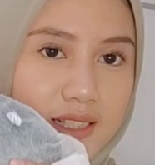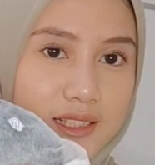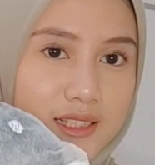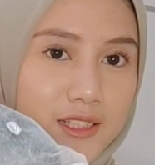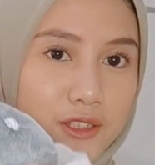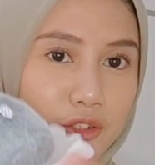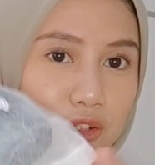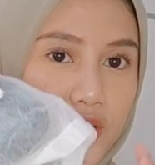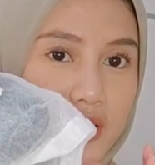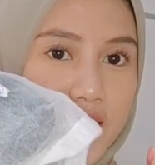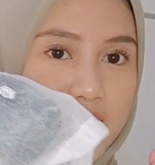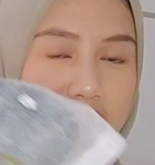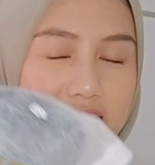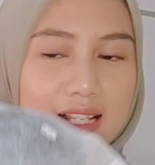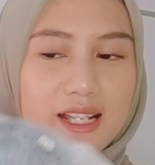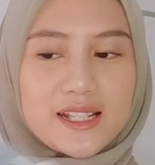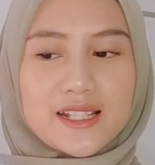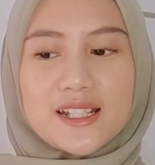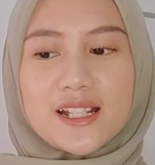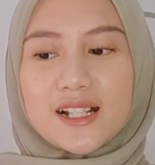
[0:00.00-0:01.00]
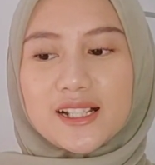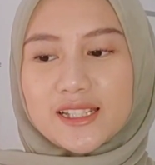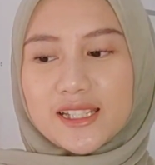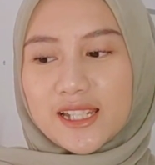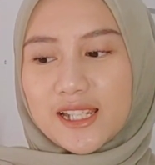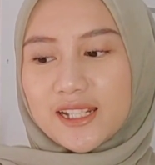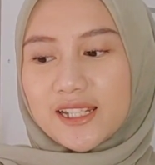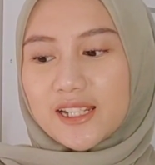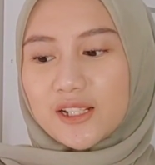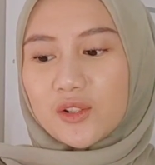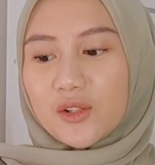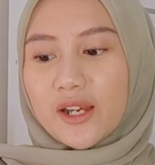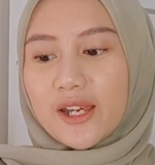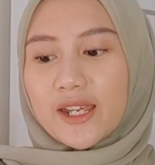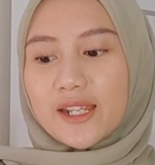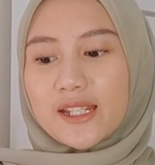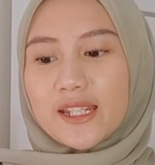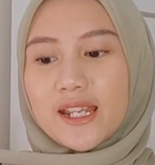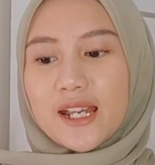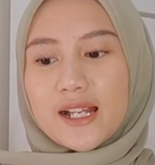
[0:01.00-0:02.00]
Nah terus ini sandalnya dia tuh
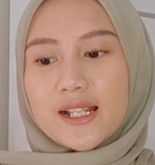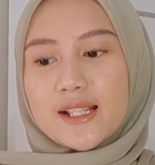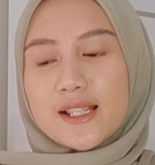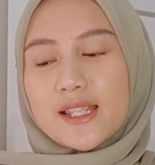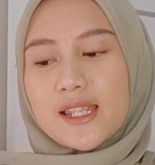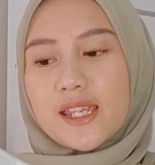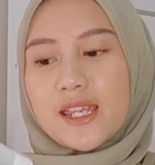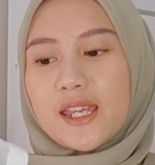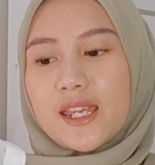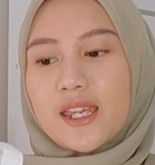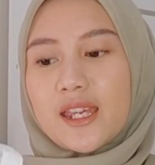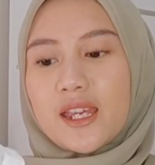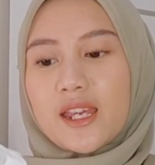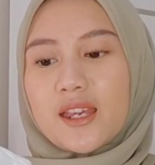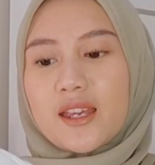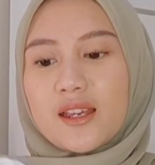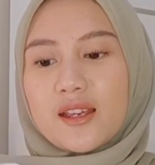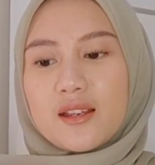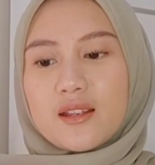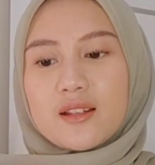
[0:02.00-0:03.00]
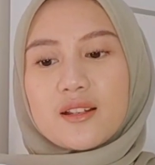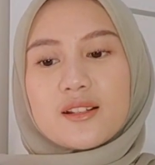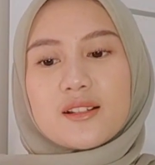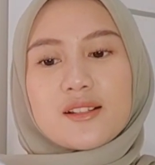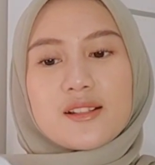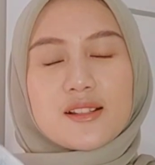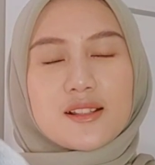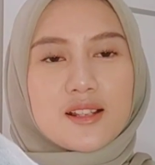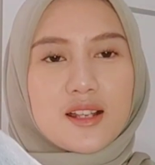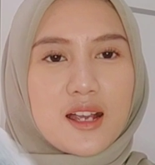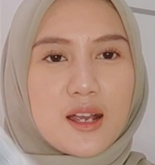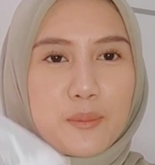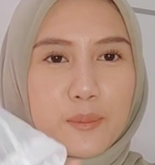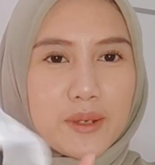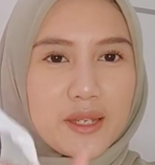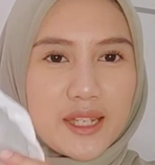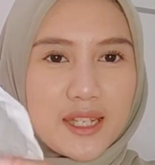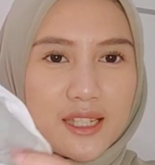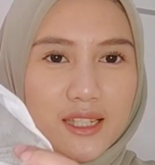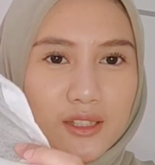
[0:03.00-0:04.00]
kayak dikasih
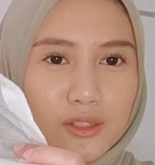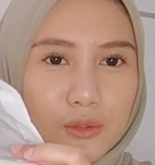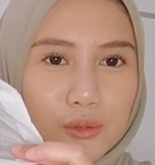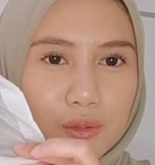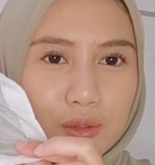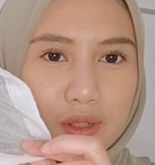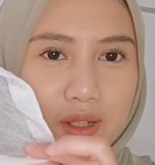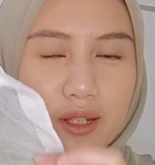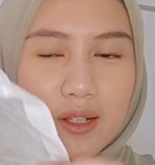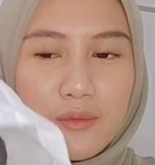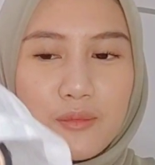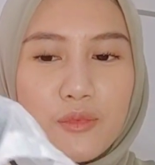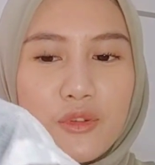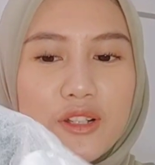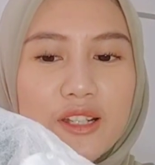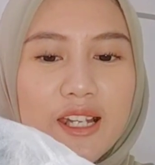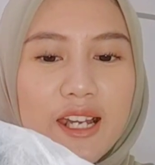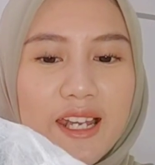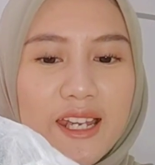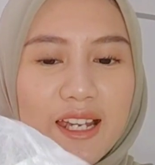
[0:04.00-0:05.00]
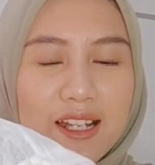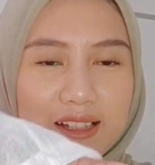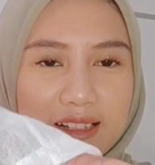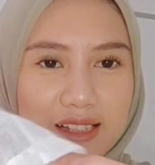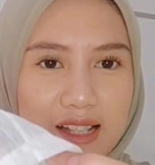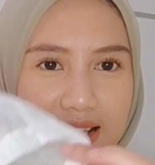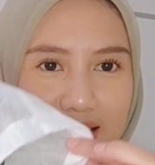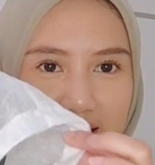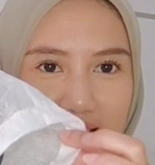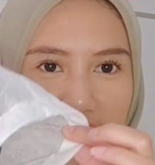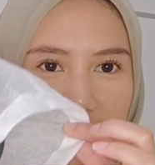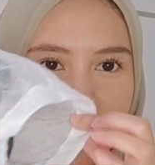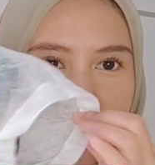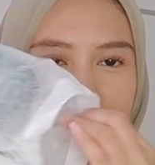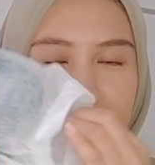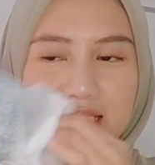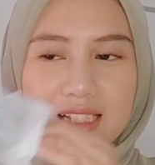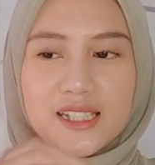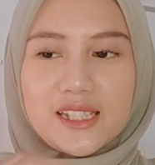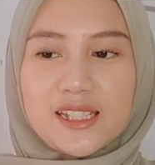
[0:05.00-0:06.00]
apa ya itu pokoknya kayak tas kayak
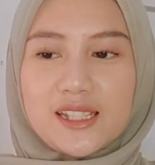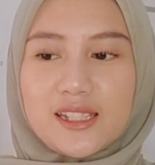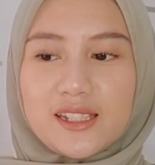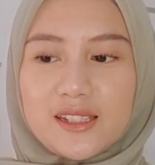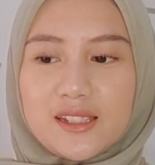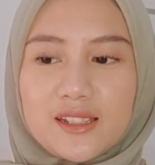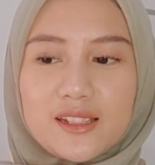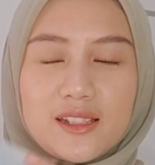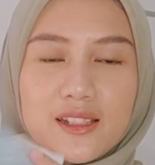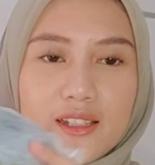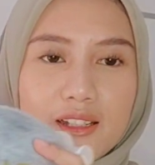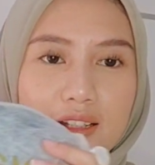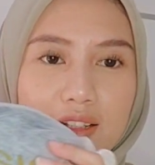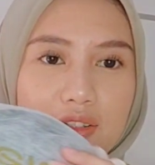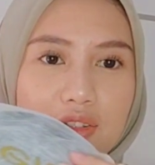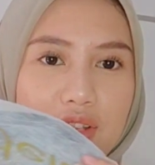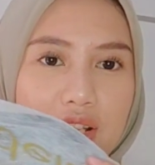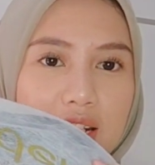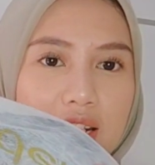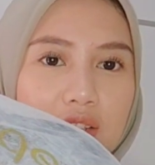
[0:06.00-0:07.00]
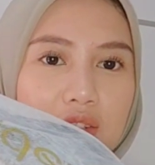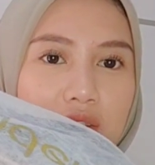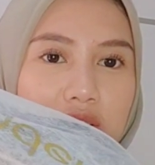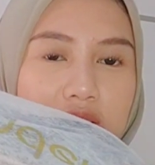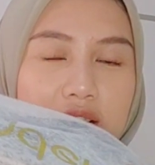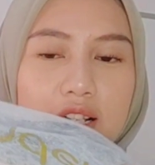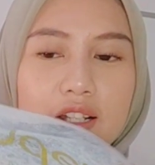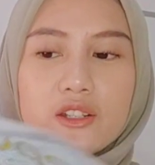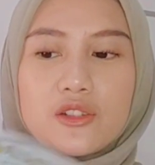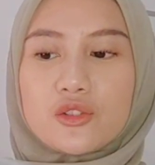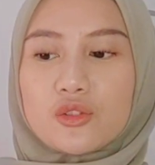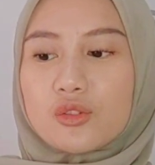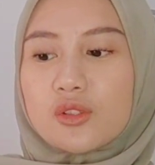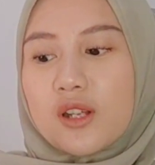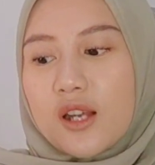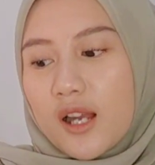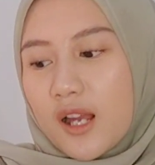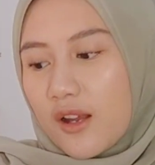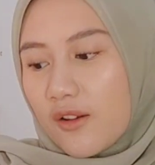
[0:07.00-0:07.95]
gini terus ada tulisannya juga